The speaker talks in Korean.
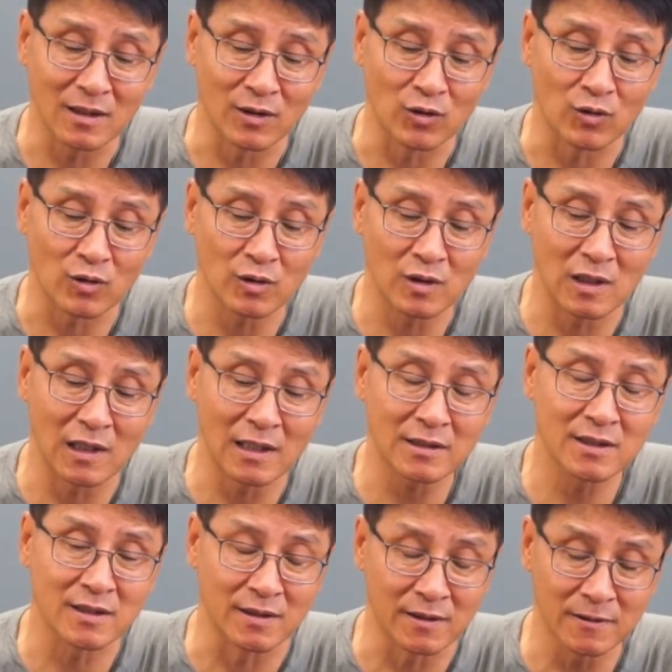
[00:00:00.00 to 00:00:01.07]
요 그
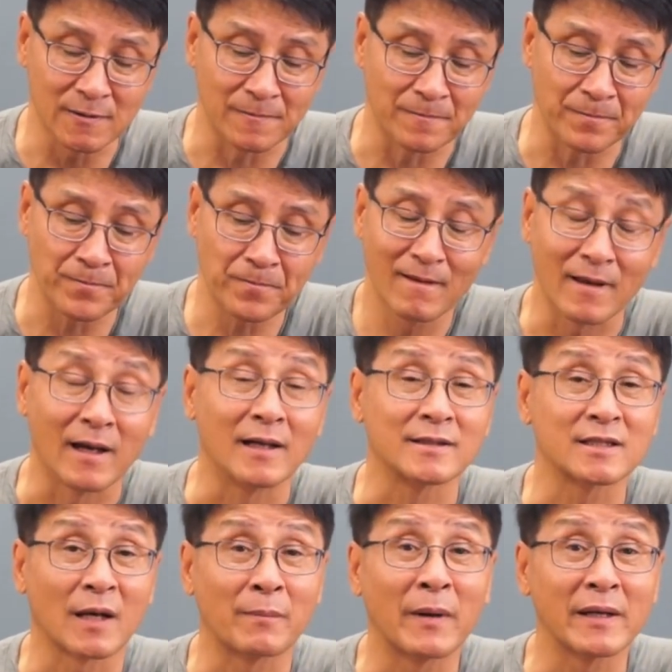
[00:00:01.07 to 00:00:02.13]
글라스는
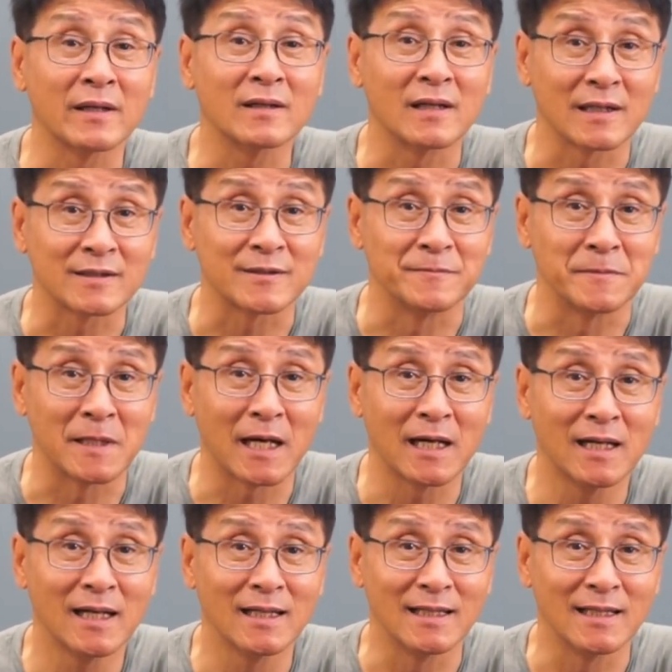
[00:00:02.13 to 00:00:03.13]
사파이어 글라스입니다.